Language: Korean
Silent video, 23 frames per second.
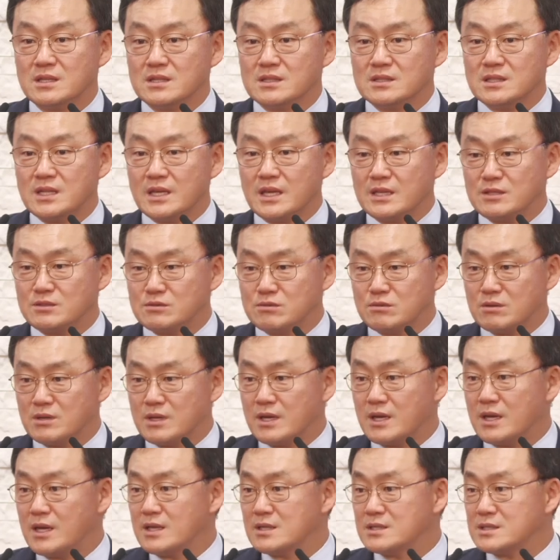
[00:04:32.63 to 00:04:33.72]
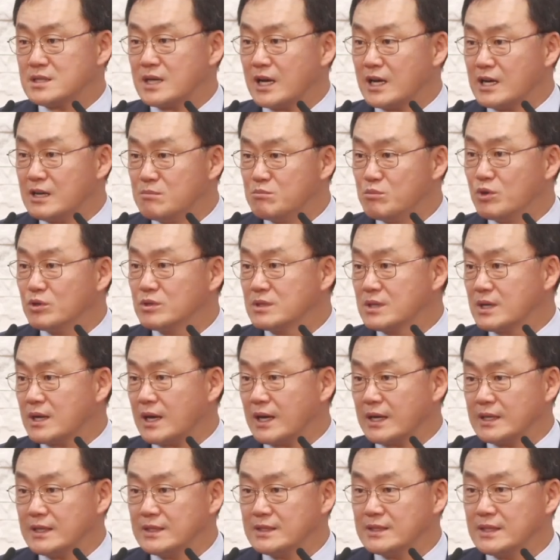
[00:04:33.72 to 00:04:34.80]
내 속에 잘못
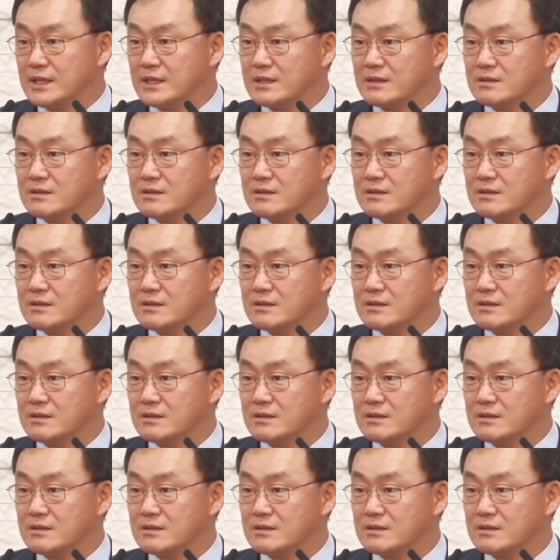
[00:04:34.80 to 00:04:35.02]
각인된